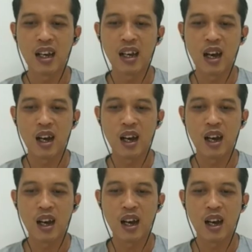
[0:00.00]

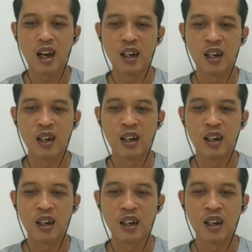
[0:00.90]
uh,
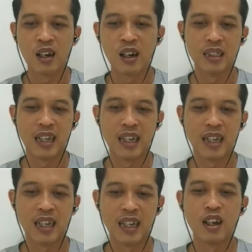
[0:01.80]
depan
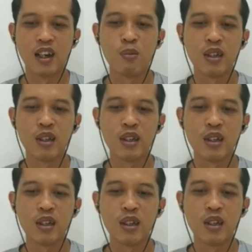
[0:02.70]
misalnya. Kemudian
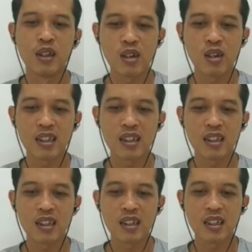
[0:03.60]
saat kita sudah
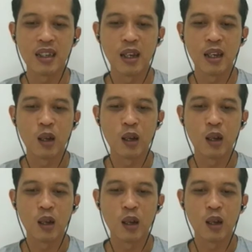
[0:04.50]
sampai di
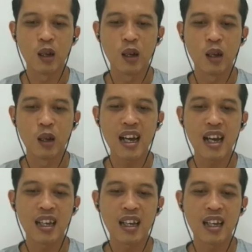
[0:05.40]
bagian
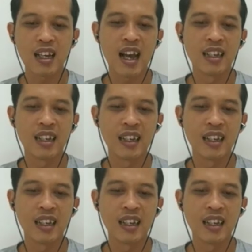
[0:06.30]
tengah dan akhir
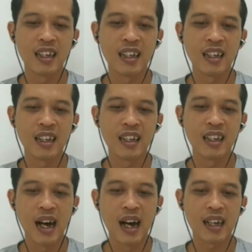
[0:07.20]

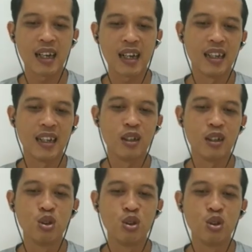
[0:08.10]
gudang, di
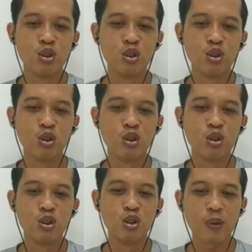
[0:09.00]
ujung gudang
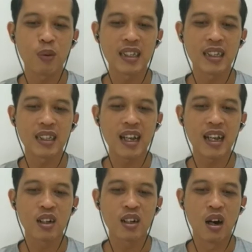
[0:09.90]
kita operasikan
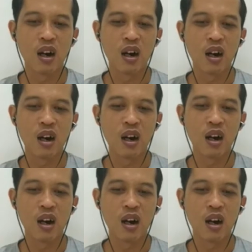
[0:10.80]
saklar 2 untuk